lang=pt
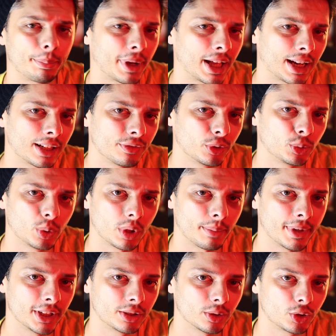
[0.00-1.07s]
a parada
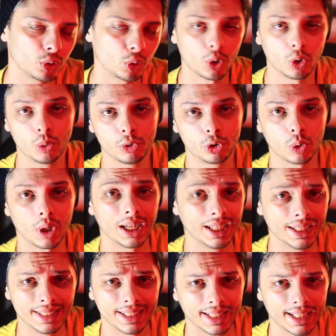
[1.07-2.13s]
futuramente não se tornou muito
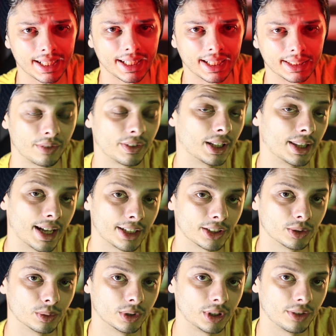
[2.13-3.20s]
orgânica, né, cara? Na
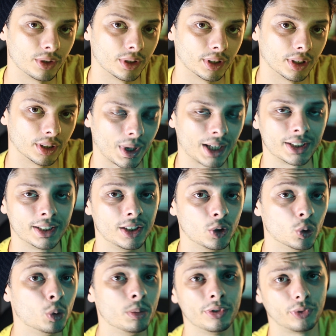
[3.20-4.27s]
verdade, não teve quase
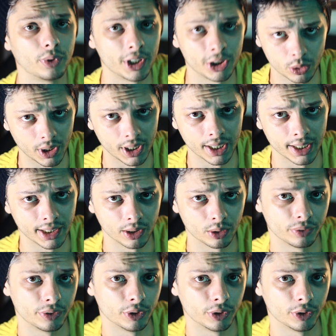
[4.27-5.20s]
nenhuma influência orgânica no